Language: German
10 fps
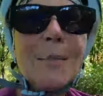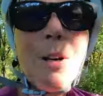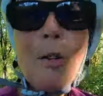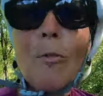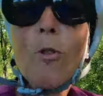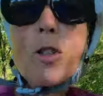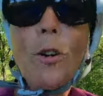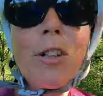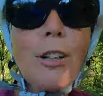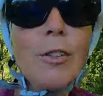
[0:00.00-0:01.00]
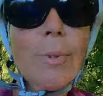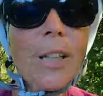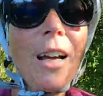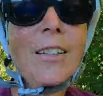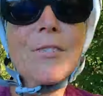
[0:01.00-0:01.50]
Mal gucken, wo ich heute
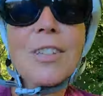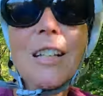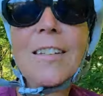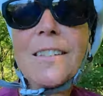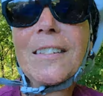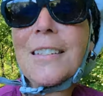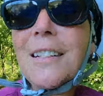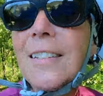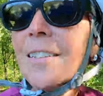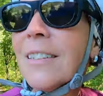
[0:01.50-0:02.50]
übernachte, wie das ist.